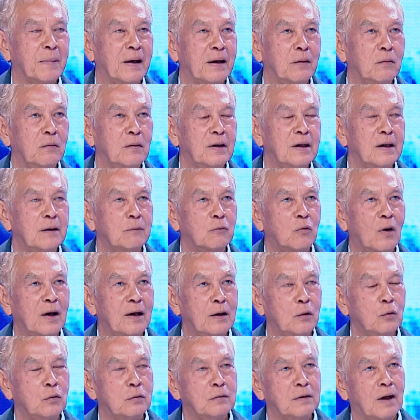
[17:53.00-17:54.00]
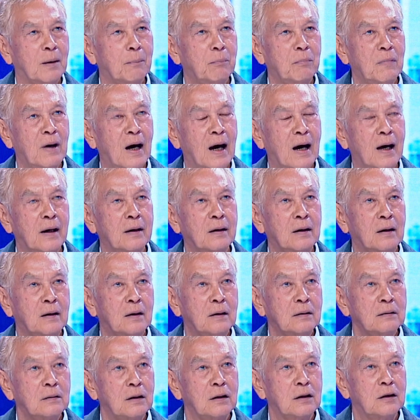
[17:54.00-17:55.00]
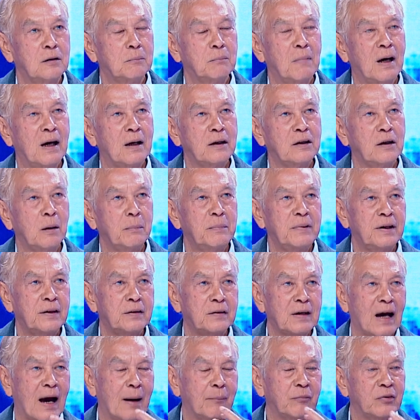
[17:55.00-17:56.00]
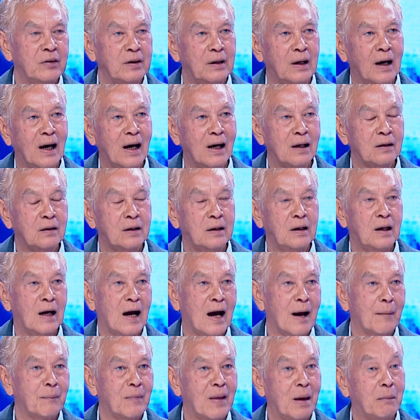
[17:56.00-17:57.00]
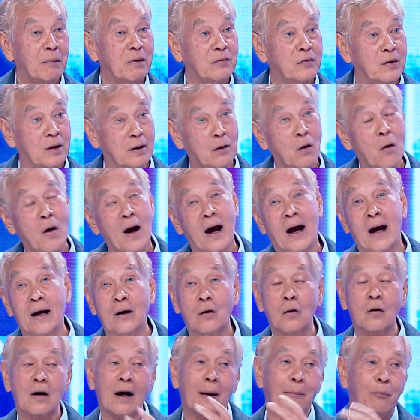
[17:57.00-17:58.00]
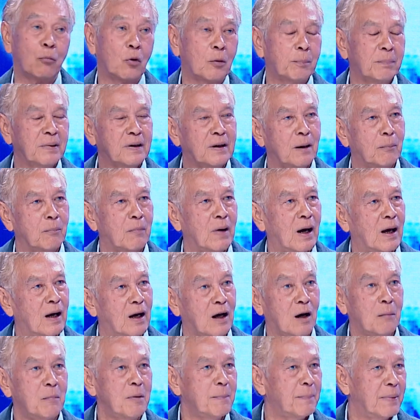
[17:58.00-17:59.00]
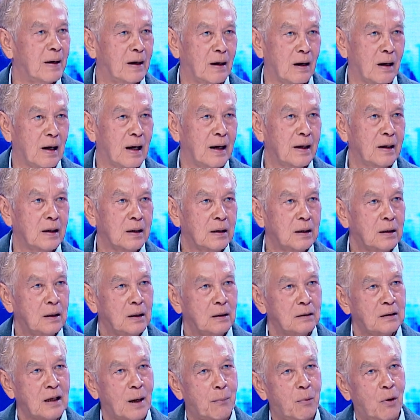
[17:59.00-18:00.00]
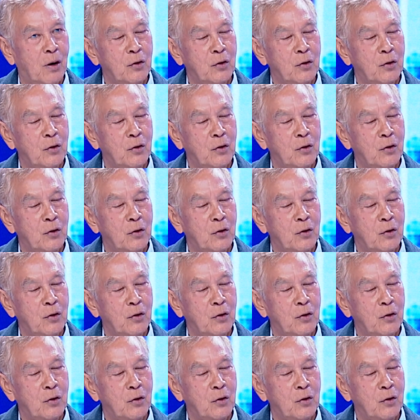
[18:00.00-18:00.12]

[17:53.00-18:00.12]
ไปโรงเรียนวัยรุ่นทำงานตื่นมาจะมีจามสี่ห้าที อาบน้ำอะไรเสร็จก็หายก็ขับรถไปทำงานแล้วก็ไม่เป็นอะไร แต่พอ